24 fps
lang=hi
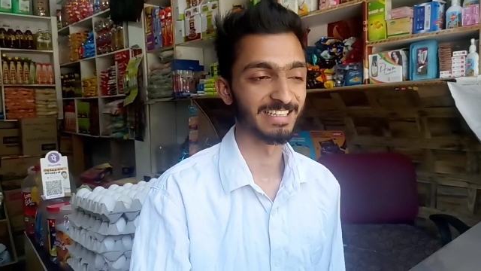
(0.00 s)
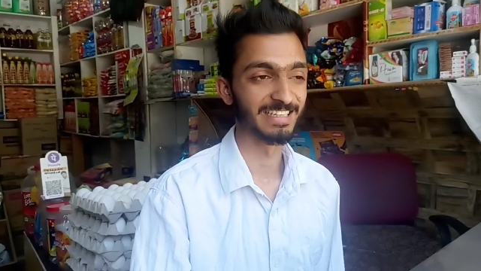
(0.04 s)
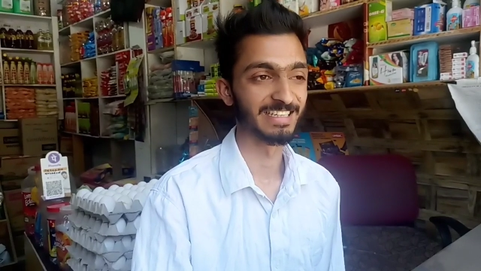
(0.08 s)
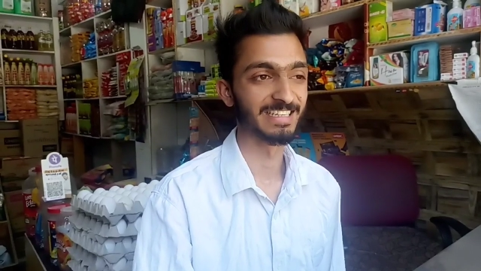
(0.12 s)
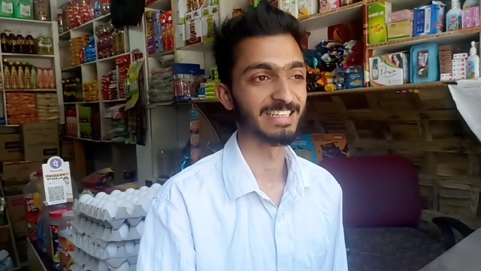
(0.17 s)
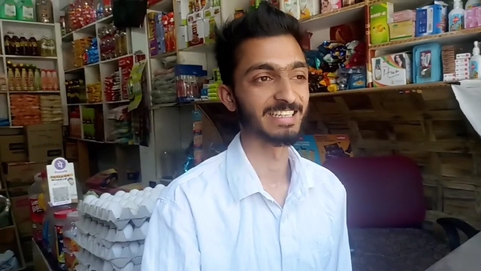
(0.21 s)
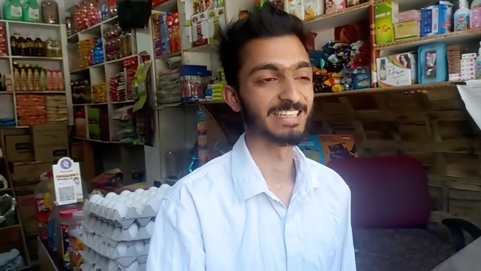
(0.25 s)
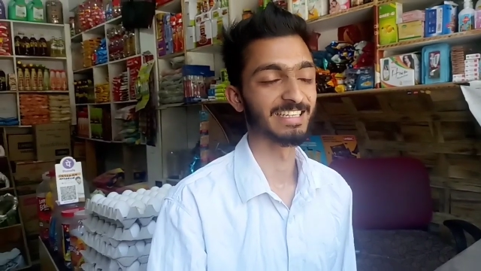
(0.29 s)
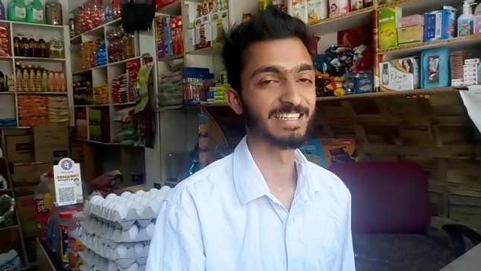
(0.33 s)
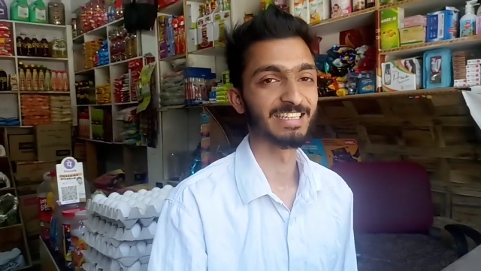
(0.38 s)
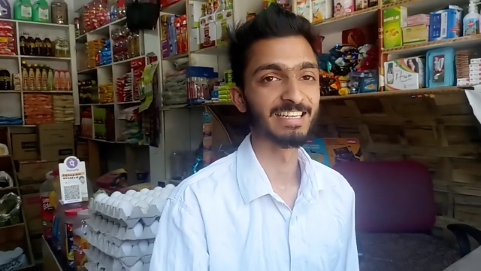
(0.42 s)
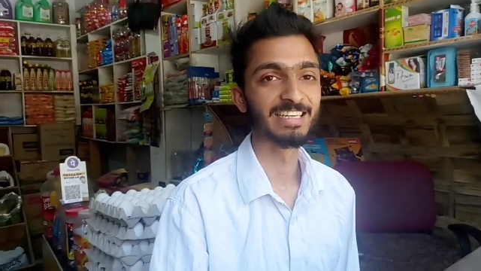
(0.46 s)

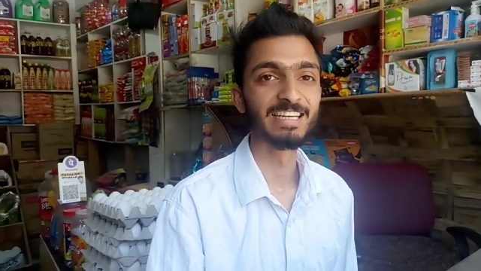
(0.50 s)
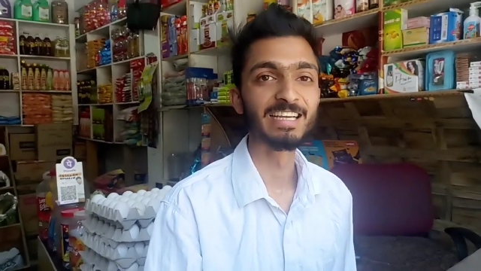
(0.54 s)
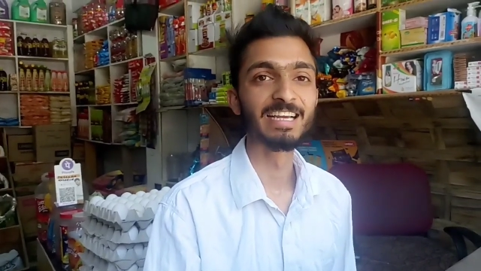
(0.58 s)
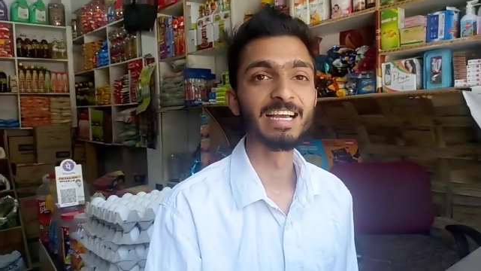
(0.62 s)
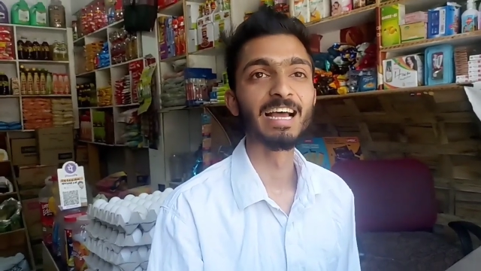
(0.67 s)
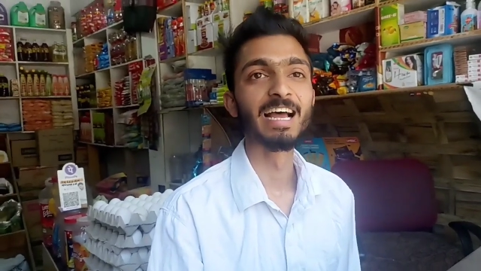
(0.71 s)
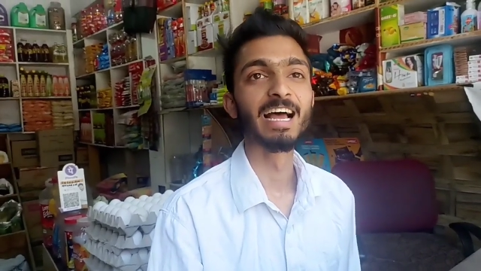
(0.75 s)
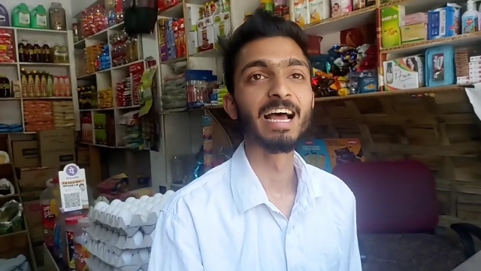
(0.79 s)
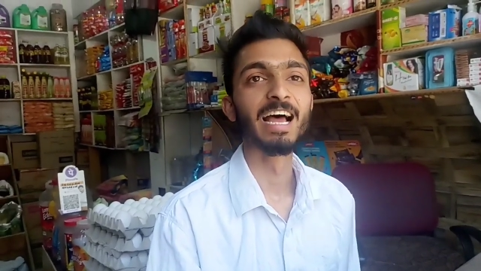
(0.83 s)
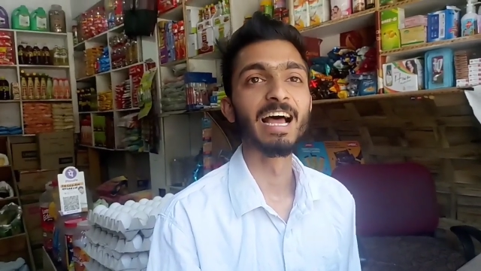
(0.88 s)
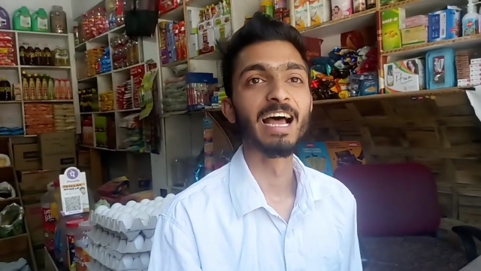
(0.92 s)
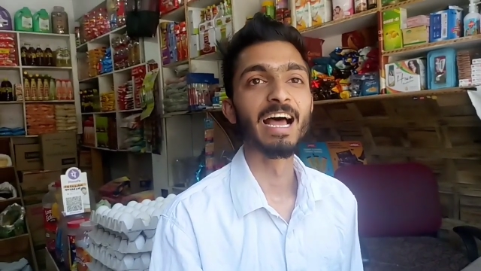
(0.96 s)
क्या मजा
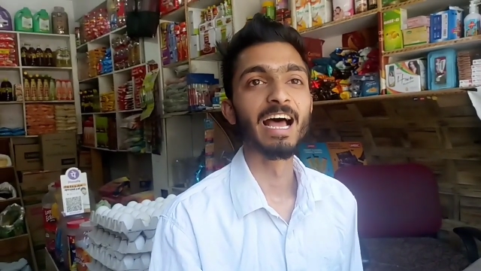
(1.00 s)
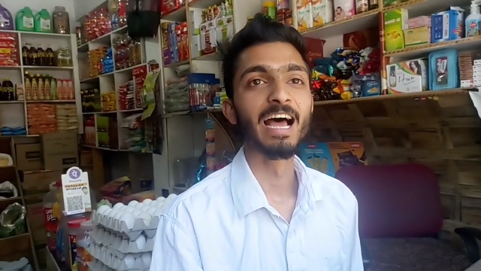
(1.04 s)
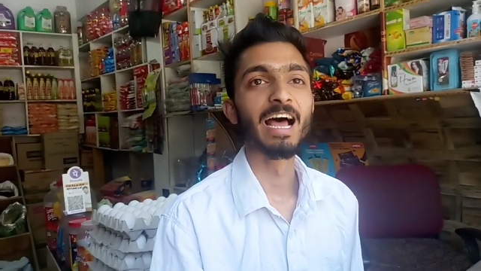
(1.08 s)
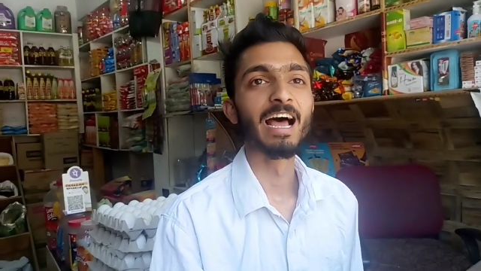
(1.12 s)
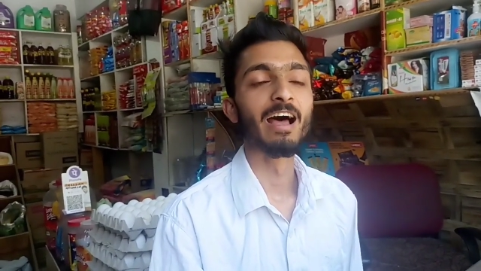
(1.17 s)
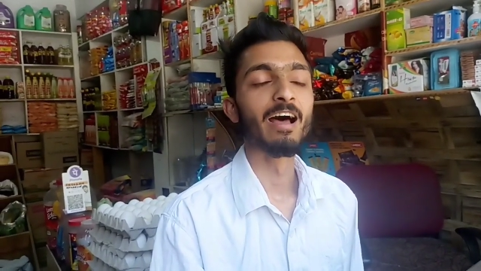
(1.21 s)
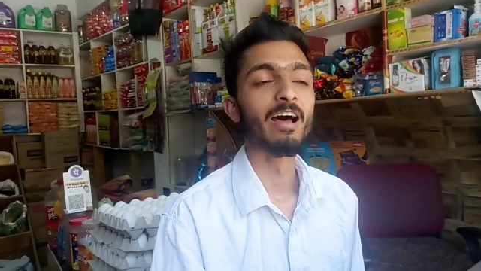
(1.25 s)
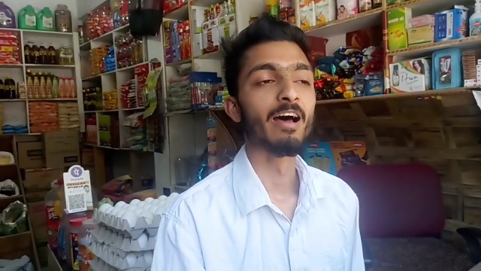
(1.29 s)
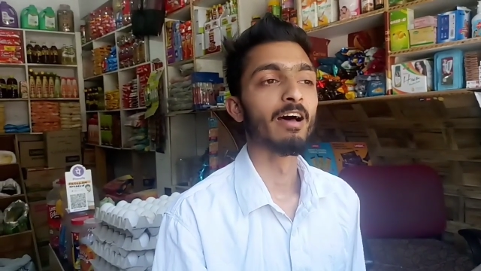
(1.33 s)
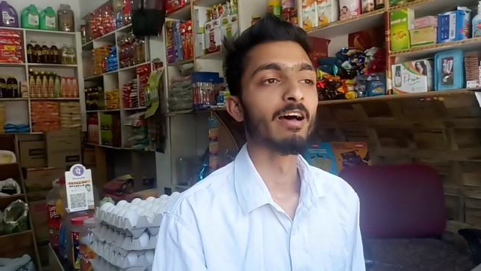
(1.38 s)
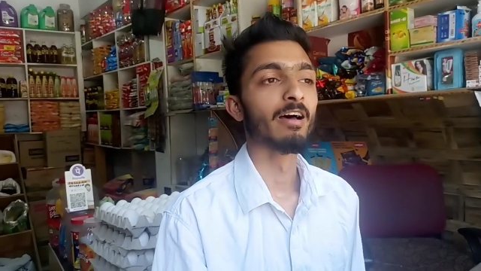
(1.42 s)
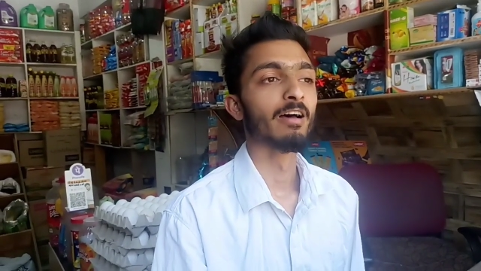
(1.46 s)
आता है उसकी वीडियो
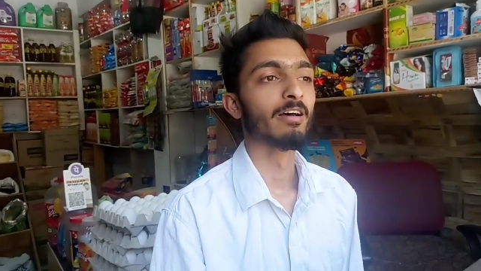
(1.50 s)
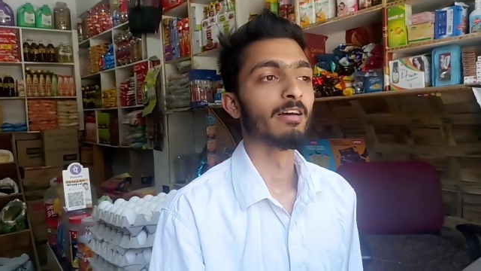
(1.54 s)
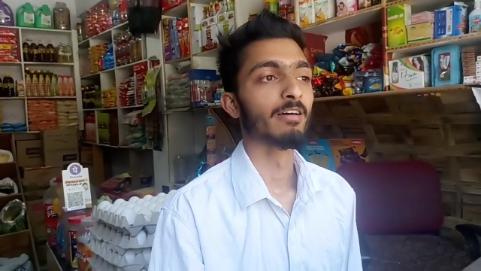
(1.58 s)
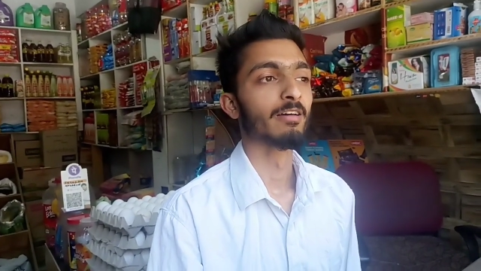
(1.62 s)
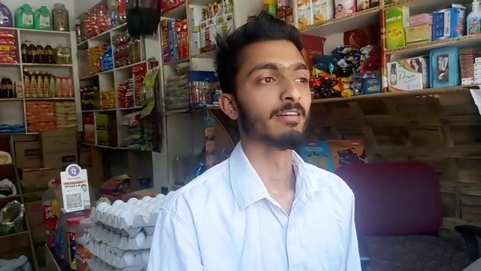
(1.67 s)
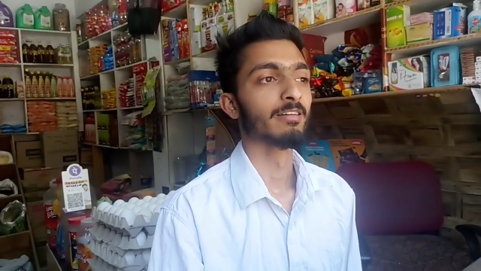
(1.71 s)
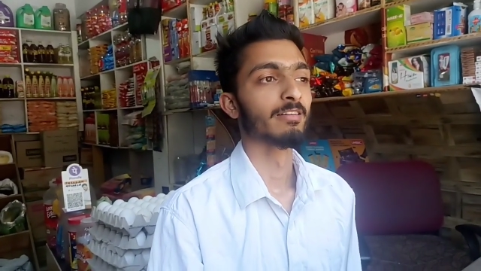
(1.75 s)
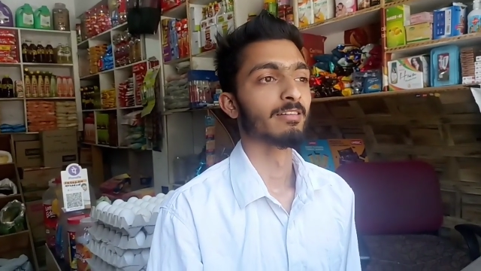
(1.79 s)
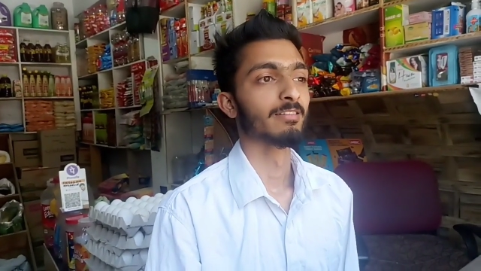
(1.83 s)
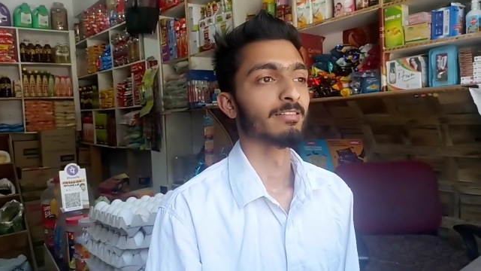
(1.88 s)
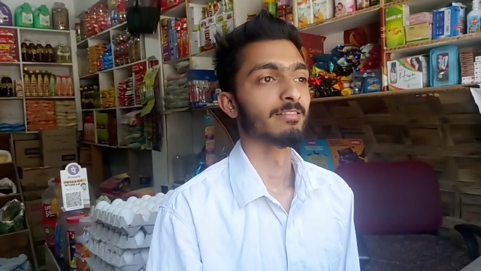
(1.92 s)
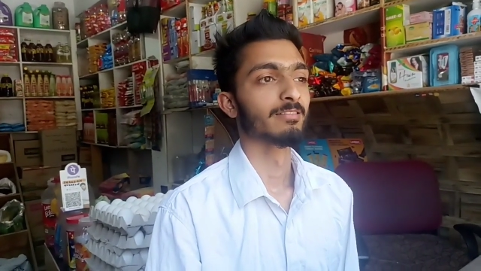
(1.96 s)
को देखने
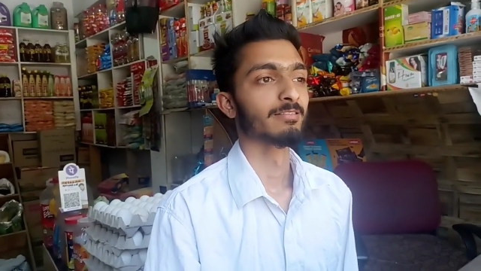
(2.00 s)
में